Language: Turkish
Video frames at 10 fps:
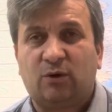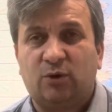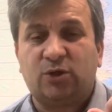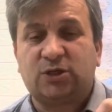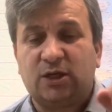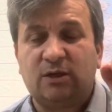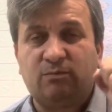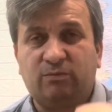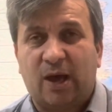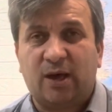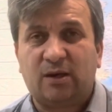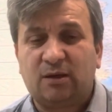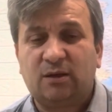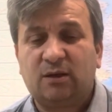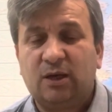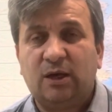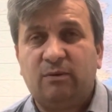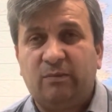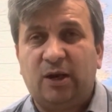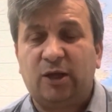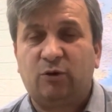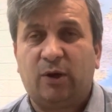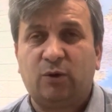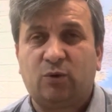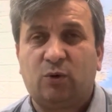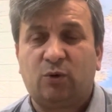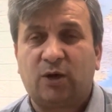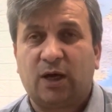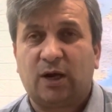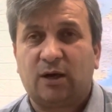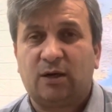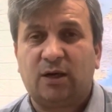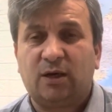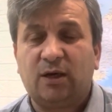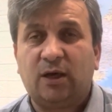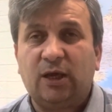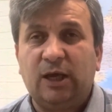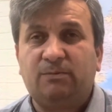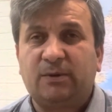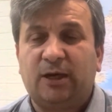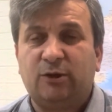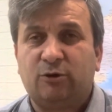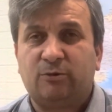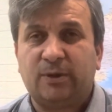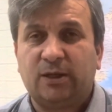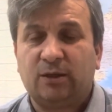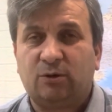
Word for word: Onun için ben Milli Güvenlik Kurulu'nun kararını iptal ediyorum dedi.